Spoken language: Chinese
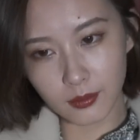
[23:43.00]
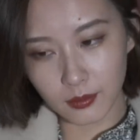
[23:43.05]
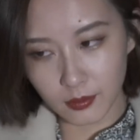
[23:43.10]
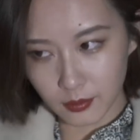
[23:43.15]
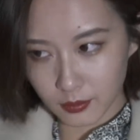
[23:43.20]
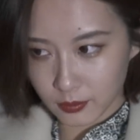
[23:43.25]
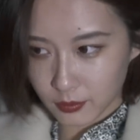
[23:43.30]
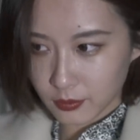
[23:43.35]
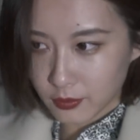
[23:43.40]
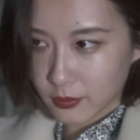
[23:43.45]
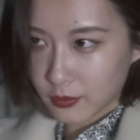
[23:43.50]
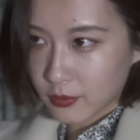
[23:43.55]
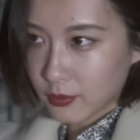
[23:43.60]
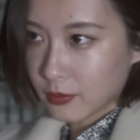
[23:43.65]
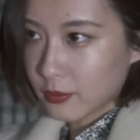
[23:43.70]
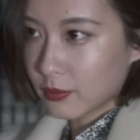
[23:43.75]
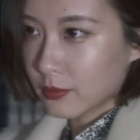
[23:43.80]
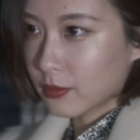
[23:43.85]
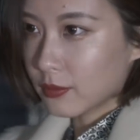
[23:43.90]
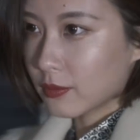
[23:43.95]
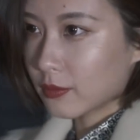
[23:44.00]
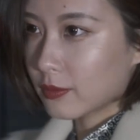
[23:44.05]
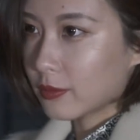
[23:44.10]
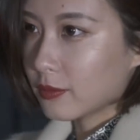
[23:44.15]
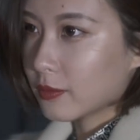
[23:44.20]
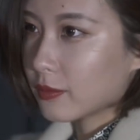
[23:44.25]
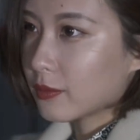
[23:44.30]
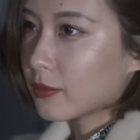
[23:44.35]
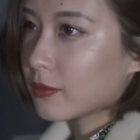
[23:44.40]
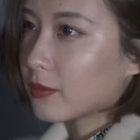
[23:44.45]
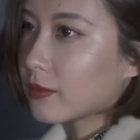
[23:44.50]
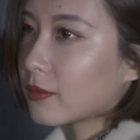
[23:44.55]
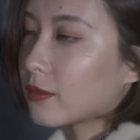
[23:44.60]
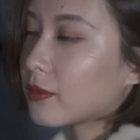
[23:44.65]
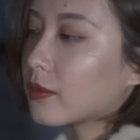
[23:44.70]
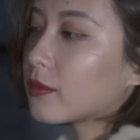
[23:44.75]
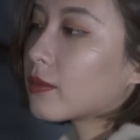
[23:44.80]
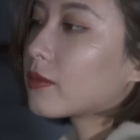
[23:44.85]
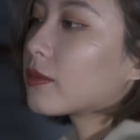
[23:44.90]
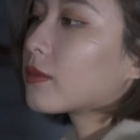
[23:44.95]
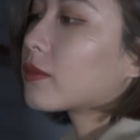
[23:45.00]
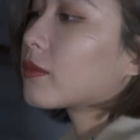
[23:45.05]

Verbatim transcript: 所以一件单品它可